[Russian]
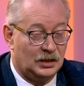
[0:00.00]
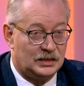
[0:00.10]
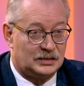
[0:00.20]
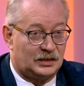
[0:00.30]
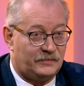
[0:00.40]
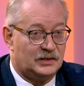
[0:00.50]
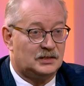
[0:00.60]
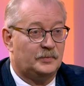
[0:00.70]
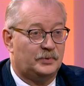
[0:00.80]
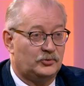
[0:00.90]
и,
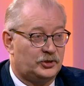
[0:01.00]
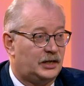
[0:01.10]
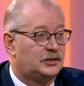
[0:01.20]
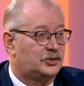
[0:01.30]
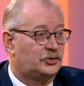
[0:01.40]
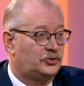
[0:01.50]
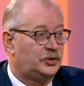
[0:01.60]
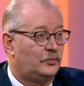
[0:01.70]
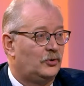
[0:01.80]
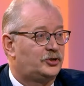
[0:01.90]
соответственно, получается, что
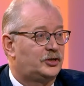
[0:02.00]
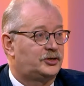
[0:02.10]
чем больше